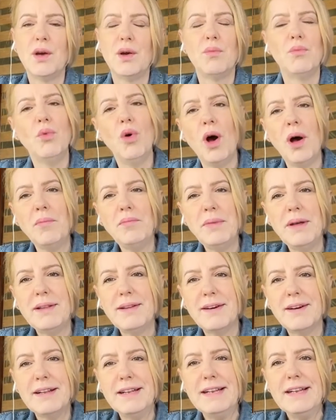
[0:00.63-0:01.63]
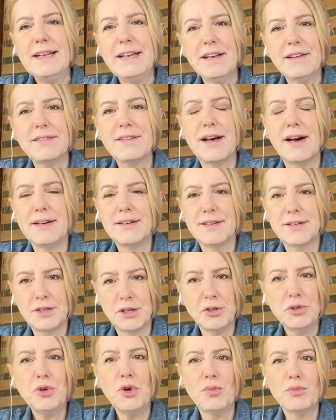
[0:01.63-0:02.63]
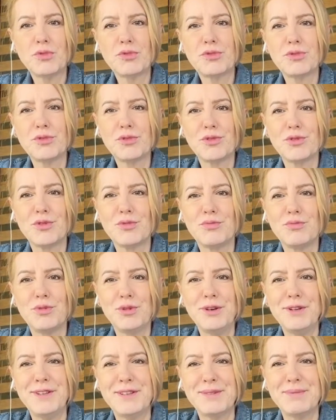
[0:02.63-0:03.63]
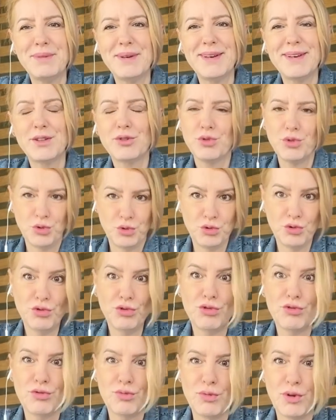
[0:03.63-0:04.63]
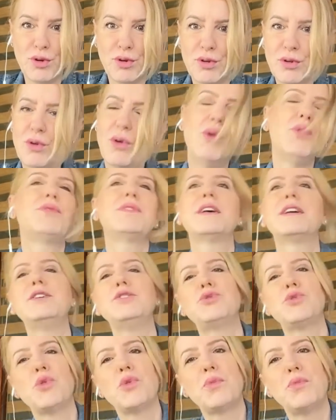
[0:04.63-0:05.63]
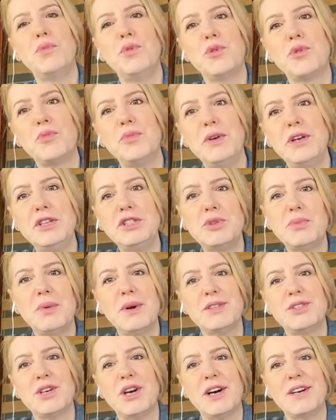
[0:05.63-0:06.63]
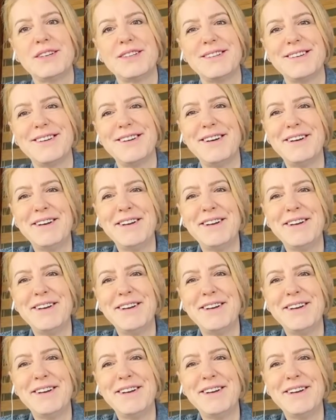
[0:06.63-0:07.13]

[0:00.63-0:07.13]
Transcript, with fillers: Muhammed Halil Yazar. Tanıyor musunuz bu ismi? Duydunuz mu? Oysa ki çok büyük bir iş başardı.